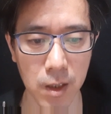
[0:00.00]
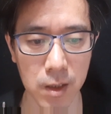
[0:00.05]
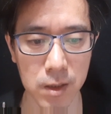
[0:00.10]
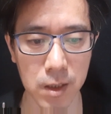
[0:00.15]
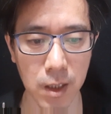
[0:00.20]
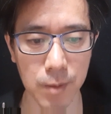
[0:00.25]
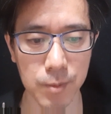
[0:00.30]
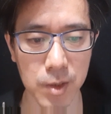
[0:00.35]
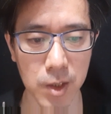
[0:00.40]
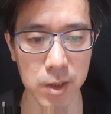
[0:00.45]

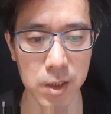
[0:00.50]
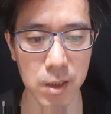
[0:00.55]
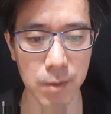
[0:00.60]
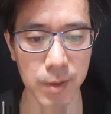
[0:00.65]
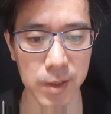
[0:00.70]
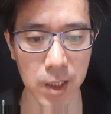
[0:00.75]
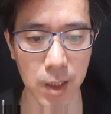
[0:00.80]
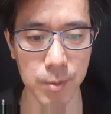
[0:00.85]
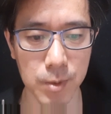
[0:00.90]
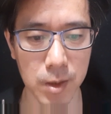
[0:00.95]

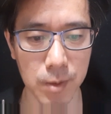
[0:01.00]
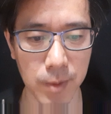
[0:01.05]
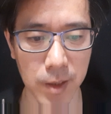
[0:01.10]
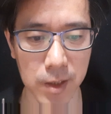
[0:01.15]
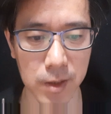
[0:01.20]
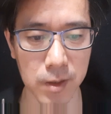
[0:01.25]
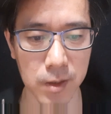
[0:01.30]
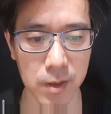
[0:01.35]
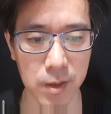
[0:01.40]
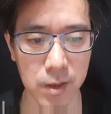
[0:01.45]

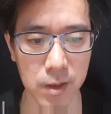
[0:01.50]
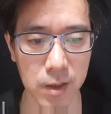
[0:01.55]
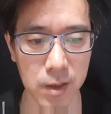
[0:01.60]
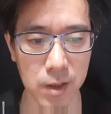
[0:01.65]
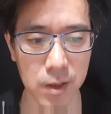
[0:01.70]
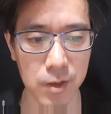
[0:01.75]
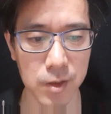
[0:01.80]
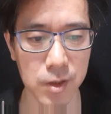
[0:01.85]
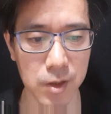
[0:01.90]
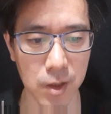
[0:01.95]
3,747만원
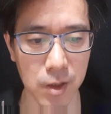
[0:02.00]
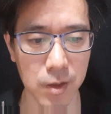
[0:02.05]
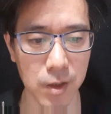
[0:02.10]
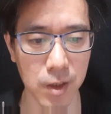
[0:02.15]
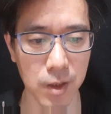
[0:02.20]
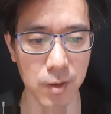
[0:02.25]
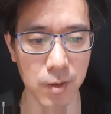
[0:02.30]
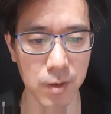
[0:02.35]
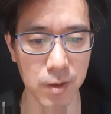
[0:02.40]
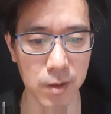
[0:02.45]
이런
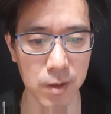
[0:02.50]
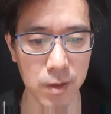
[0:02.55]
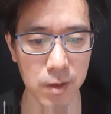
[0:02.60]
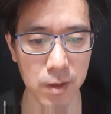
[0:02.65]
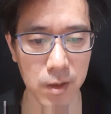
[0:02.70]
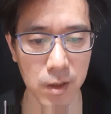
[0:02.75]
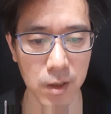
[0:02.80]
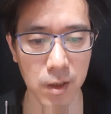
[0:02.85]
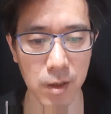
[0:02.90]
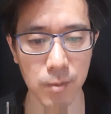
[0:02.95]
식이었네요.
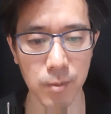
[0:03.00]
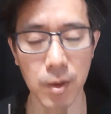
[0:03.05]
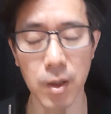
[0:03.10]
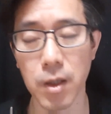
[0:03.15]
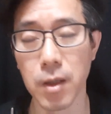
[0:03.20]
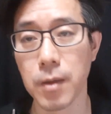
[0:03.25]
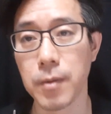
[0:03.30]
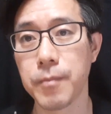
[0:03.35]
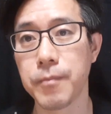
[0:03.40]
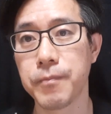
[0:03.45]

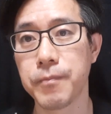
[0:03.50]
뭐